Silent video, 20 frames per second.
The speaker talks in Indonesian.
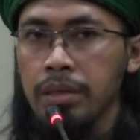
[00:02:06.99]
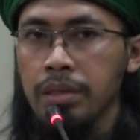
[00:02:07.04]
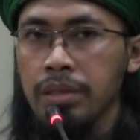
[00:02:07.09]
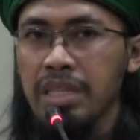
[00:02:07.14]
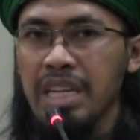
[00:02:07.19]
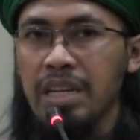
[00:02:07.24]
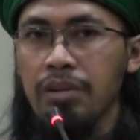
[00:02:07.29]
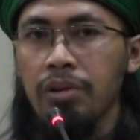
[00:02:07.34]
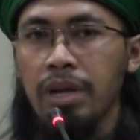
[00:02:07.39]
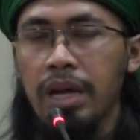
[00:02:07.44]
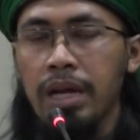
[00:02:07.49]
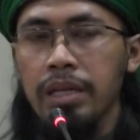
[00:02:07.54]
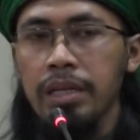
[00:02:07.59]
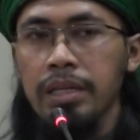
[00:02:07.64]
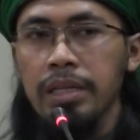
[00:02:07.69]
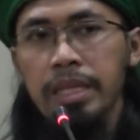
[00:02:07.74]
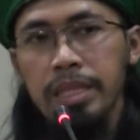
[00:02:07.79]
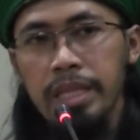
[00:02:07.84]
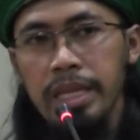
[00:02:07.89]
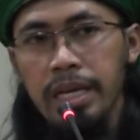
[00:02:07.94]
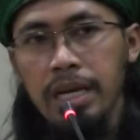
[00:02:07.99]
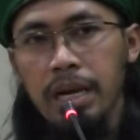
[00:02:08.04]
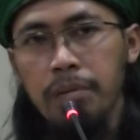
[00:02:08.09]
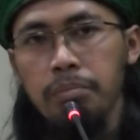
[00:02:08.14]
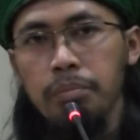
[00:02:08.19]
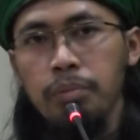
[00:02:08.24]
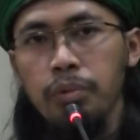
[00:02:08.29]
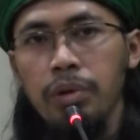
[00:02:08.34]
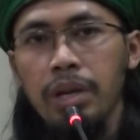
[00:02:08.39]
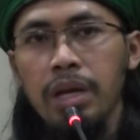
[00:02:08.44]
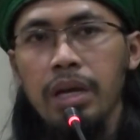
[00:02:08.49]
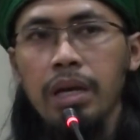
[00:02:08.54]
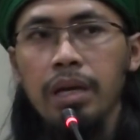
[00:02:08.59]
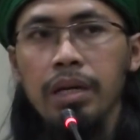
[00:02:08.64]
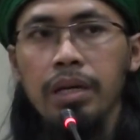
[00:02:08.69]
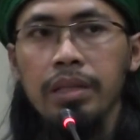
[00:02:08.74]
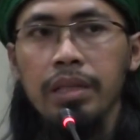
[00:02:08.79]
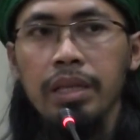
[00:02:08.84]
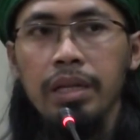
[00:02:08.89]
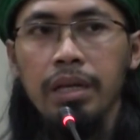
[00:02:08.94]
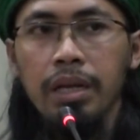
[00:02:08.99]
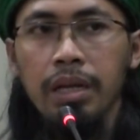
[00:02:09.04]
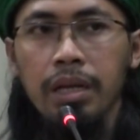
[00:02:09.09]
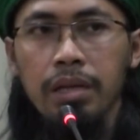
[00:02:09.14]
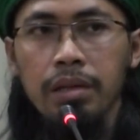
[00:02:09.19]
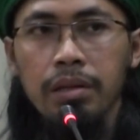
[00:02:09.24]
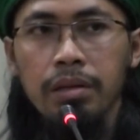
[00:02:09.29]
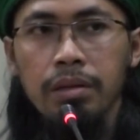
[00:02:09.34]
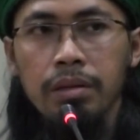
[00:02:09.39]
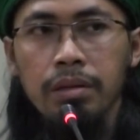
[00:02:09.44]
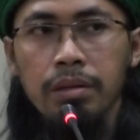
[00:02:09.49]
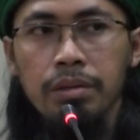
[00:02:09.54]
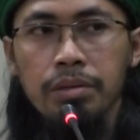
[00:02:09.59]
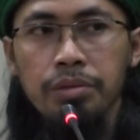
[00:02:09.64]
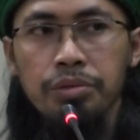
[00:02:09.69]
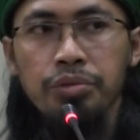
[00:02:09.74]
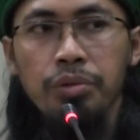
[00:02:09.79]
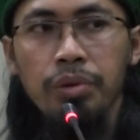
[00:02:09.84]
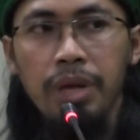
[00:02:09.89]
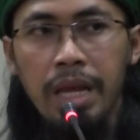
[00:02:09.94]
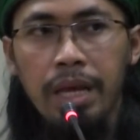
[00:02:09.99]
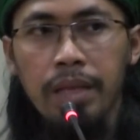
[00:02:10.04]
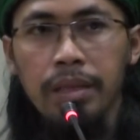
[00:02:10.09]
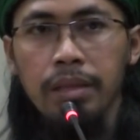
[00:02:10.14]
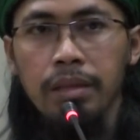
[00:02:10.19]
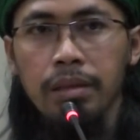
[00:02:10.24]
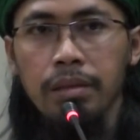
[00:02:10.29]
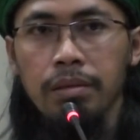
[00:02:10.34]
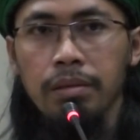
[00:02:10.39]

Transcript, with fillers: Sayyidina Ali ditikam pula ketika sholat.